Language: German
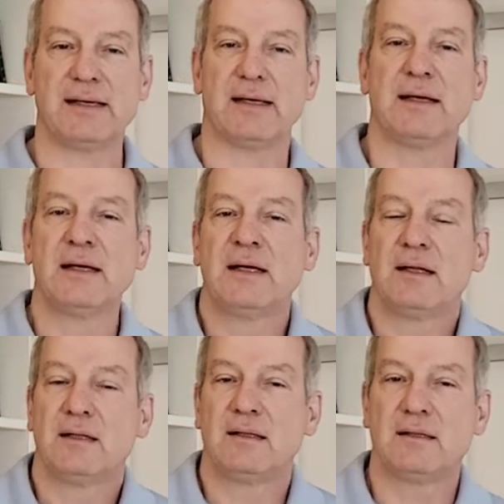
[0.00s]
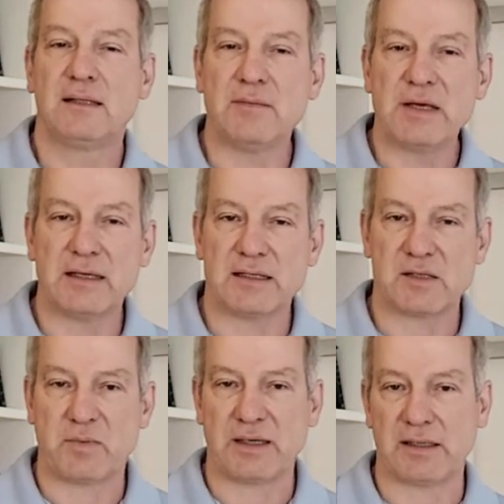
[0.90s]
Dinge, die mich
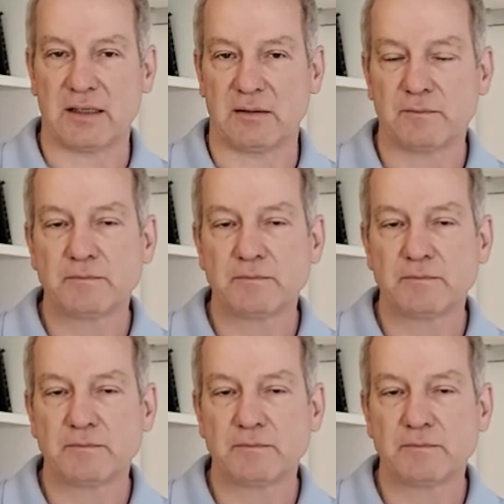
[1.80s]
inspirieren.